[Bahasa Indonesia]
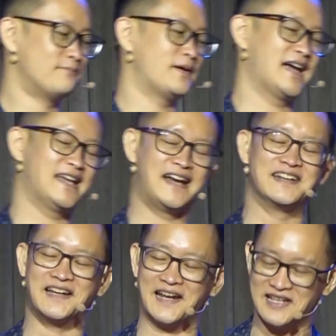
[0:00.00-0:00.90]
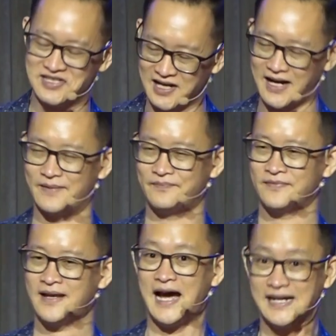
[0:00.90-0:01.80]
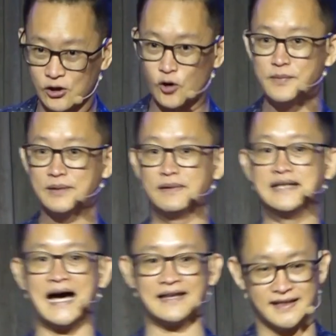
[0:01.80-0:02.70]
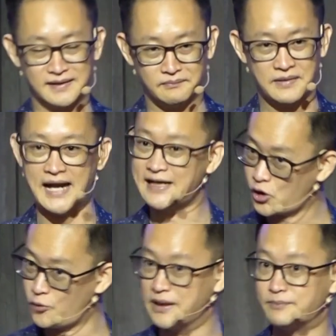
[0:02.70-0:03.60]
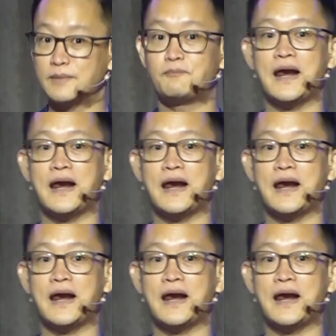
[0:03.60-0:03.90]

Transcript: dalam pelayanan di gereja, anda komitmen datang, Anda komitmen